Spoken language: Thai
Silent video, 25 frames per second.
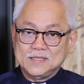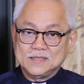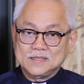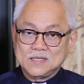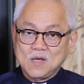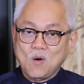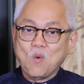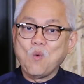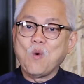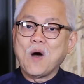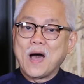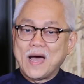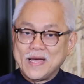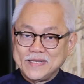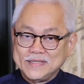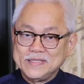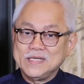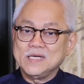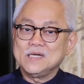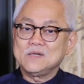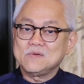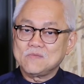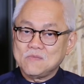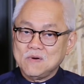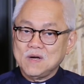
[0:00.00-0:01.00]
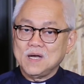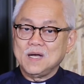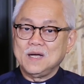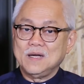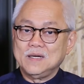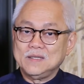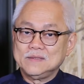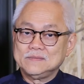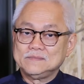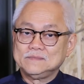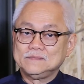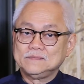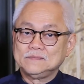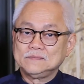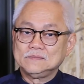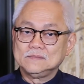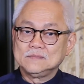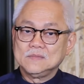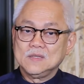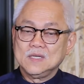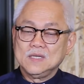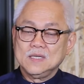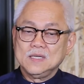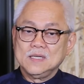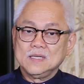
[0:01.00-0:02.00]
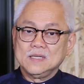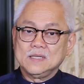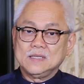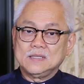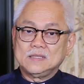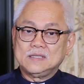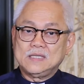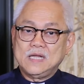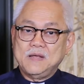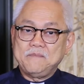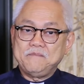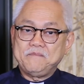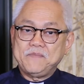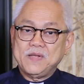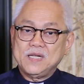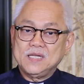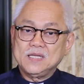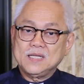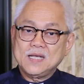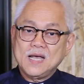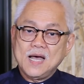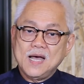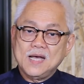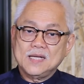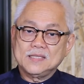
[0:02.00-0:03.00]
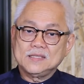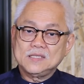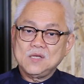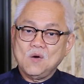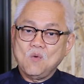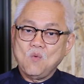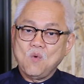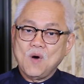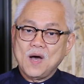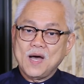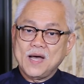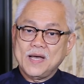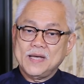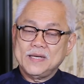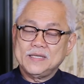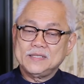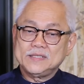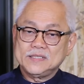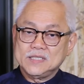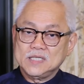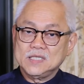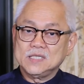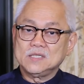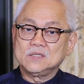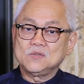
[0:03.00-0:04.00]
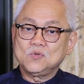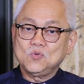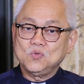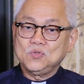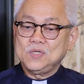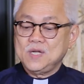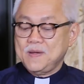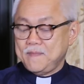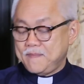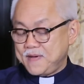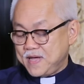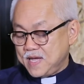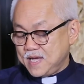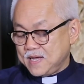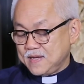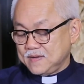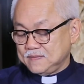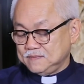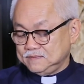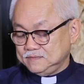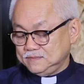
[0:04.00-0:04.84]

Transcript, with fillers: ถวายเยอะกว่า นั่นเป็นการถวายเชิงคุณภาพ